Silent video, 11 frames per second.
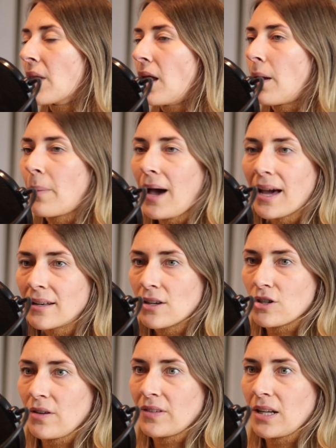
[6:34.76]
äh,
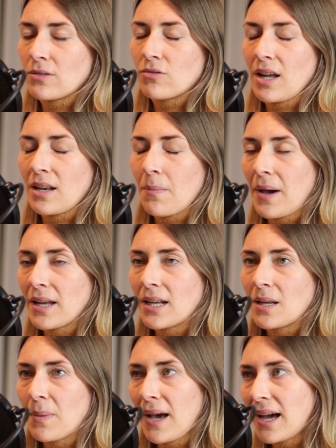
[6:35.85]
Partnerschaft hat oder an den Partner,
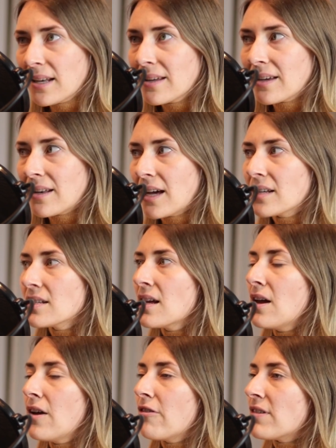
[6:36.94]
die Partnerin hat,
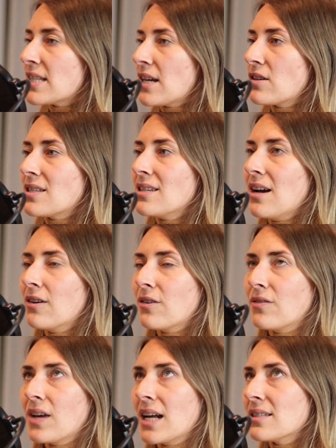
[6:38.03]
was er oder sie
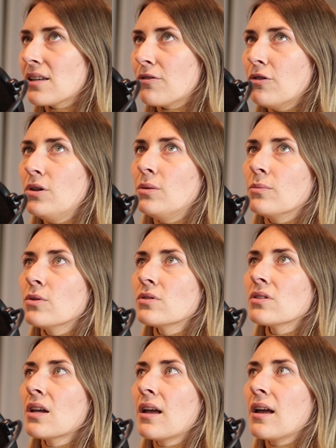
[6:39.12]
irgendwie alles erfüllen
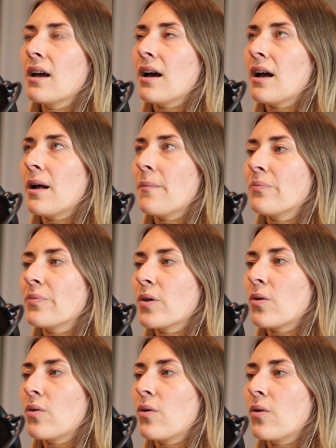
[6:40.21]
muss. Ähm,
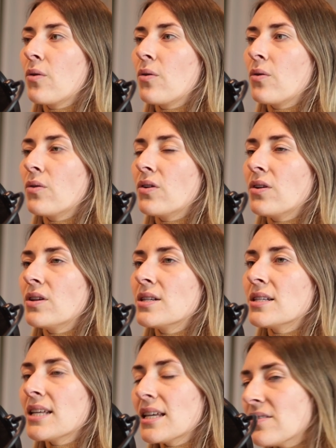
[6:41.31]

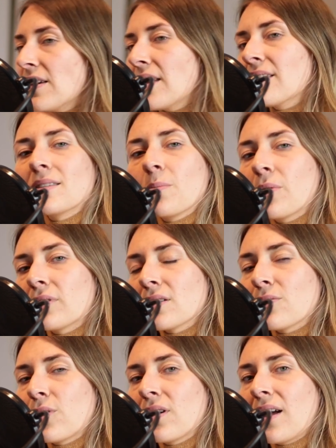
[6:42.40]
und deswegen ist die
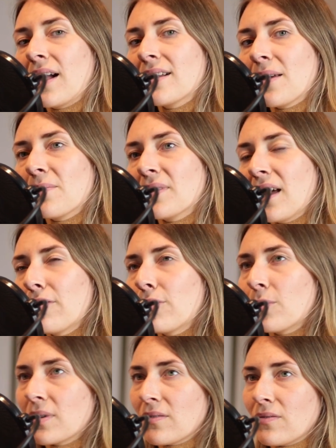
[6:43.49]
Podcast-Folge halt eben dafür,
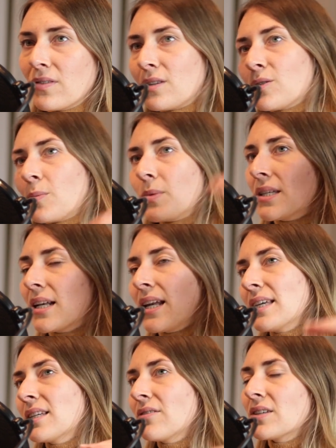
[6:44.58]
um da wieder so ein bisschen
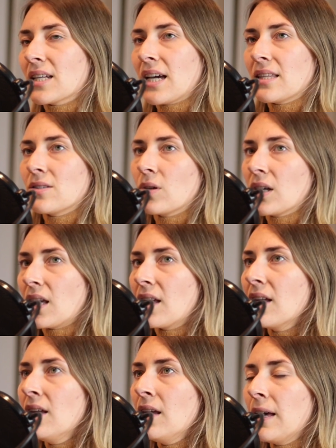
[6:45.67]
Gleichgewicht
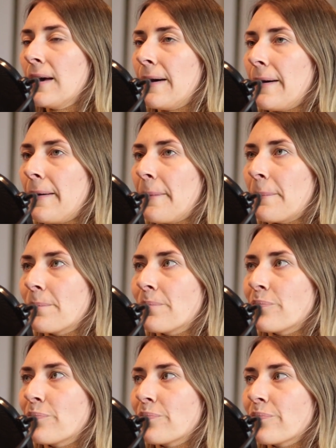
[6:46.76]
reinzukriegen.
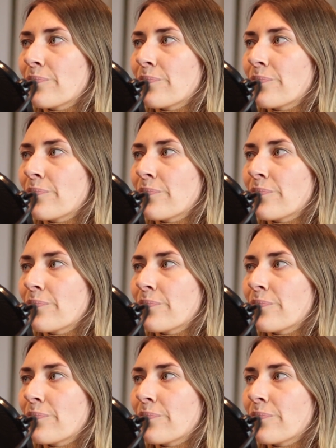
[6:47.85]
Ähm,